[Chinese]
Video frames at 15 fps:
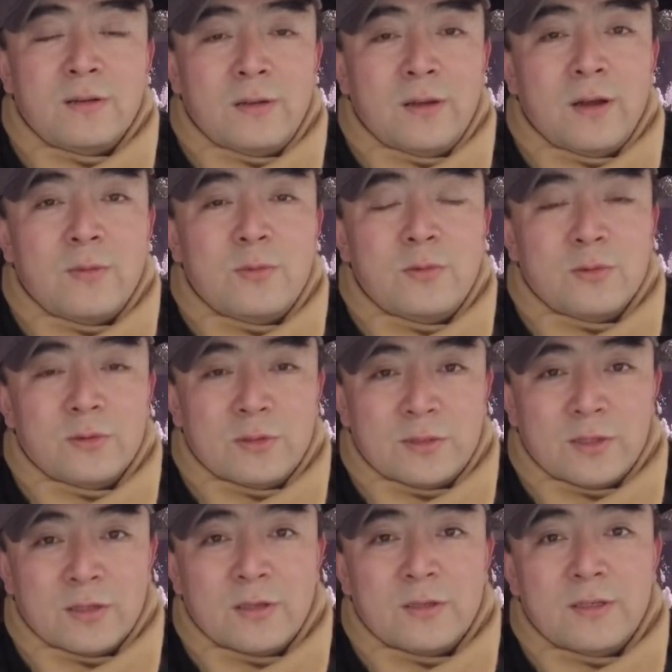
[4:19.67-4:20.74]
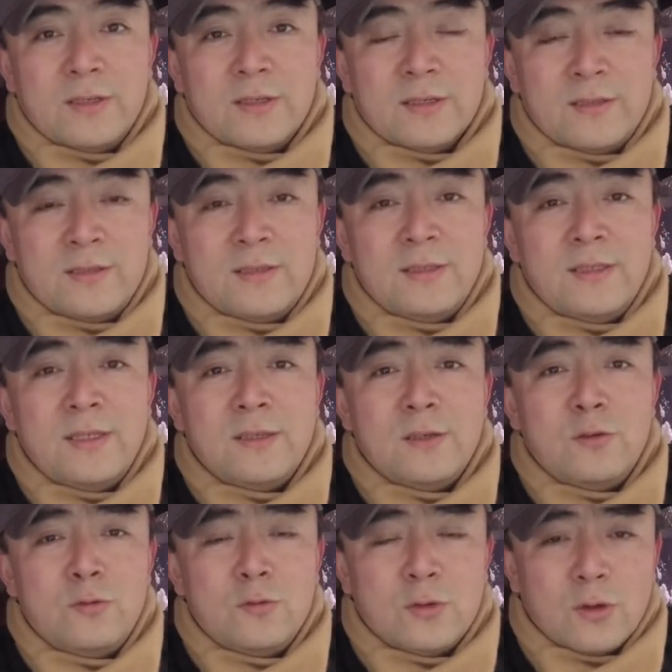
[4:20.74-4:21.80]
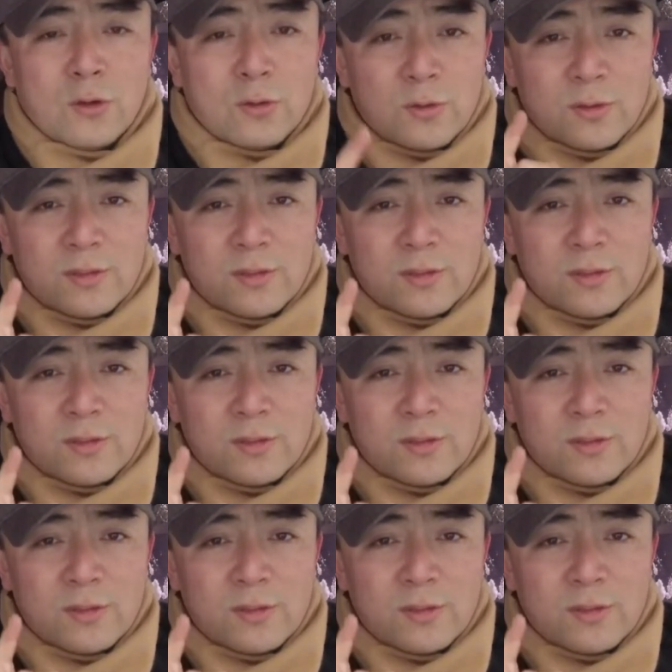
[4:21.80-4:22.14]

第二步找到这个私信的入口，